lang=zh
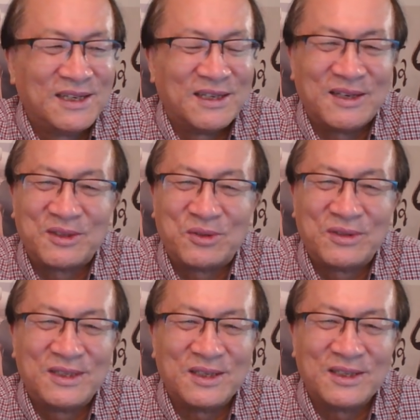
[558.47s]
呃
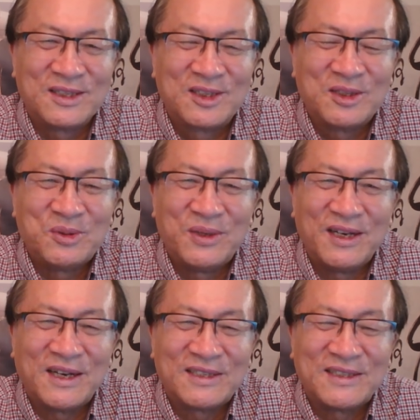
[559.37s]
这个四月
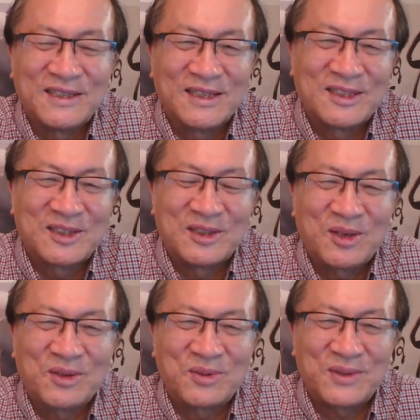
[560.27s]
啊，这个死掉
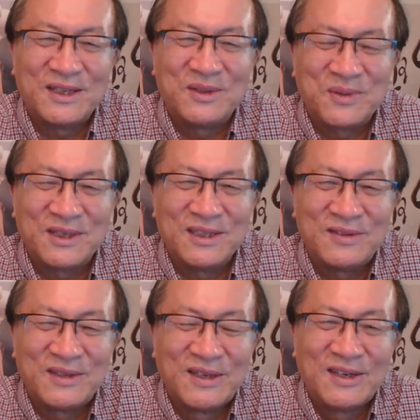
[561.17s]
多少人多少人？
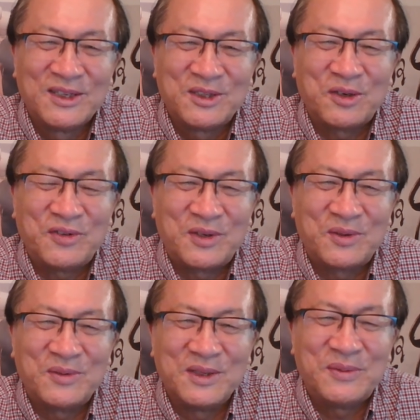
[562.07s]
小粉
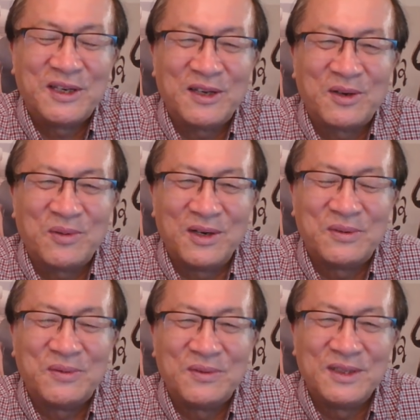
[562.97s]
红一片欢
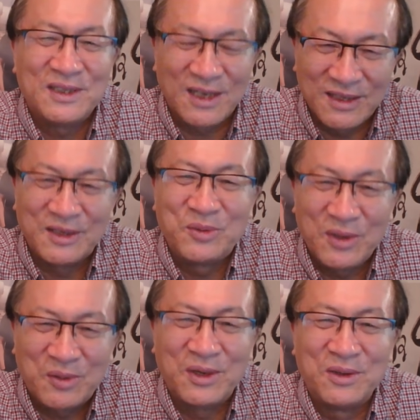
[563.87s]
呼。你想，你越
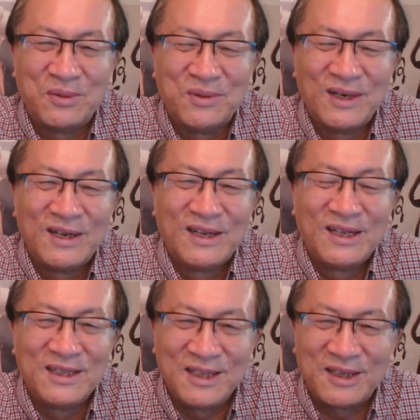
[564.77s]
欢呼，
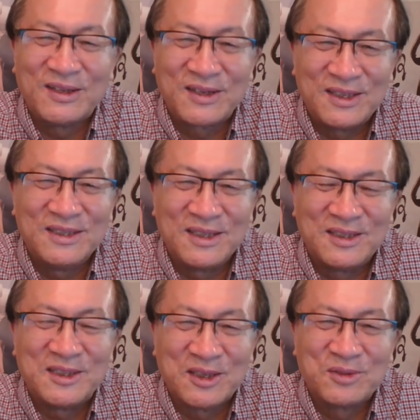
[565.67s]
你等到人家
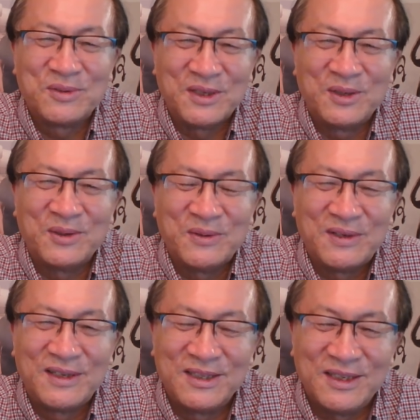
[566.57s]
结束以后。
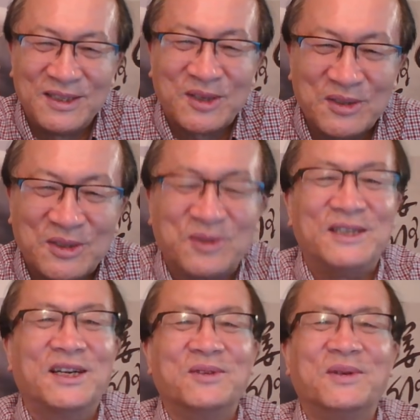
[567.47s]
人家找你算
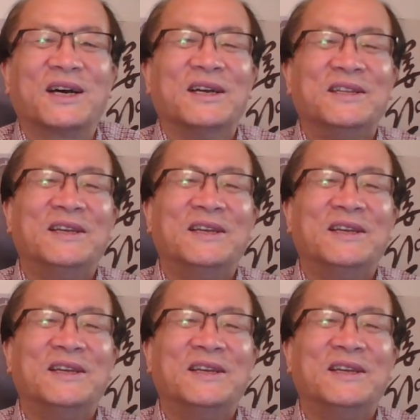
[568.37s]
账越狠，